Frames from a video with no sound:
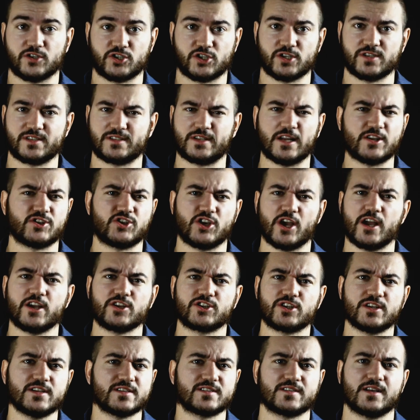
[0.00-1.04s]

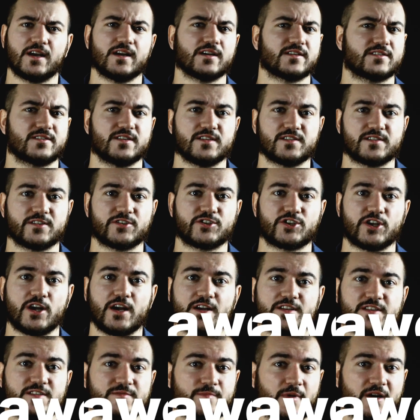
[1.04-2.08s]
Жесточайшие санкции
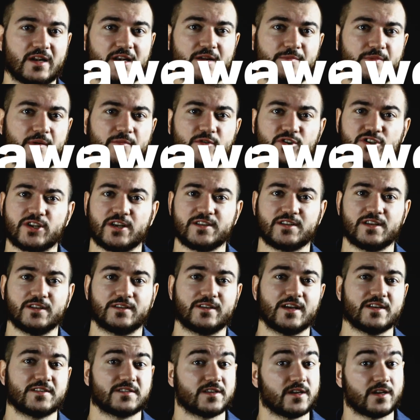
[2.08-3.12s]
США не смогли помешать
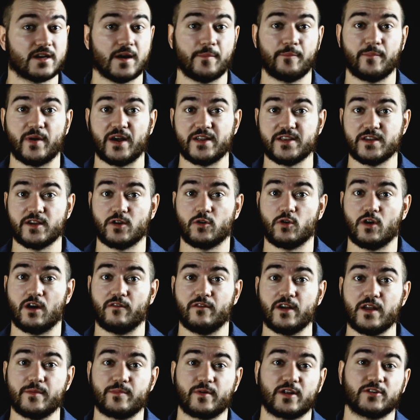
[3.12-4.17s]
китайской компании
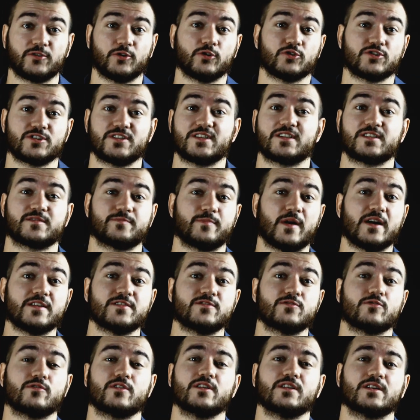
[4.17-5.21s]
Huawei продолжить
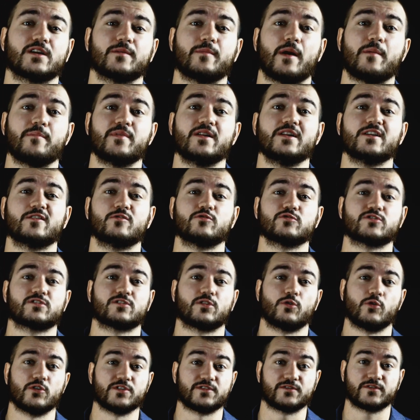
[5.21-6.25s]
экспансию рынка мобильных
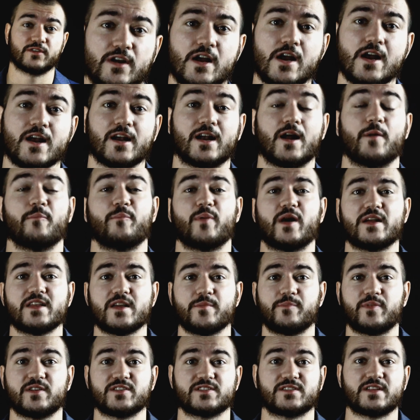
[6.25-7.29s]
устройств.
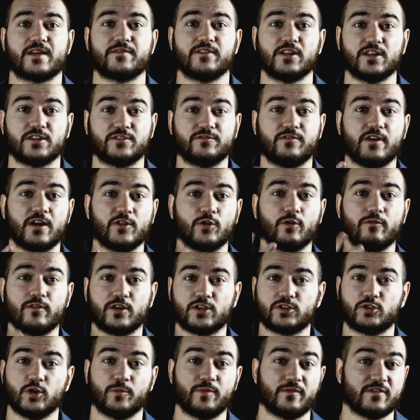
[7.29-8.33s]
Компания представила два
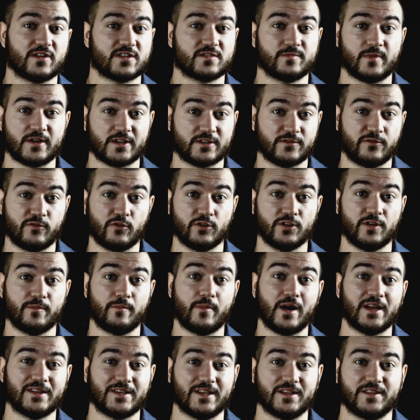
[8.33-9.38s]
новых топовых смартфона
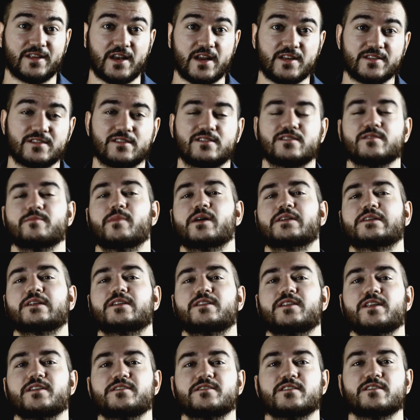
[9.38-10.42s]
Mate 30 и Mate
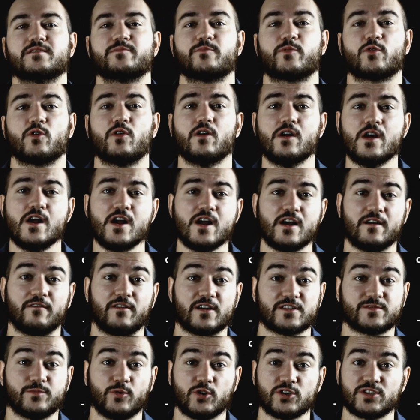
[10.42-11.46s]
30 Pro,
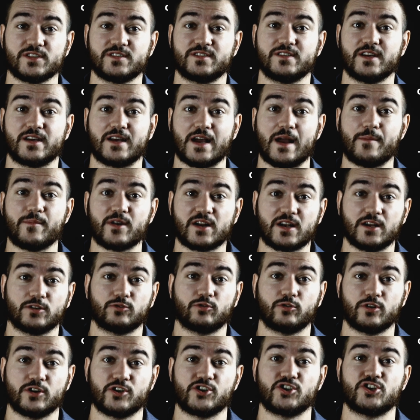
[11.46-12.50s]
возможности камер
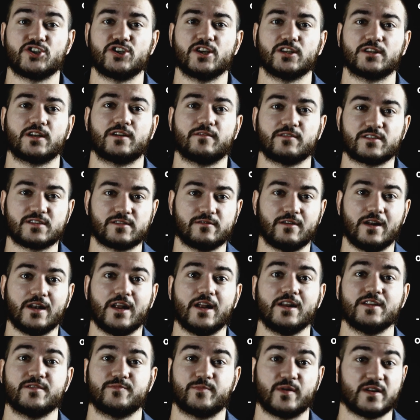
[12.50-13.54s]
которых щедро
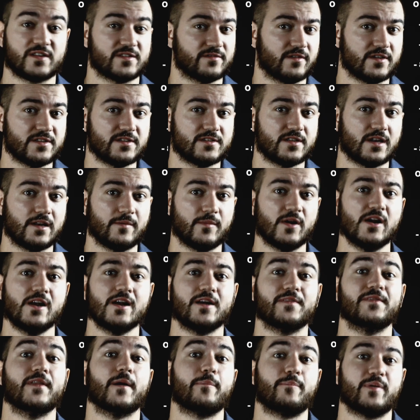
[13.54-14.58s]
восхвалялись производителем
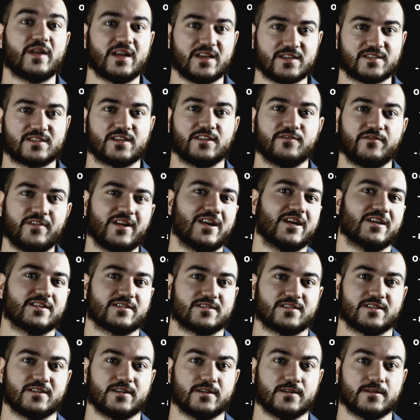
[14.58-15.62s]
на
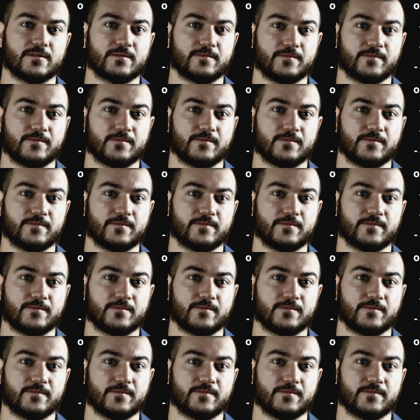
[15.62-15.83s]
пресс-конференции.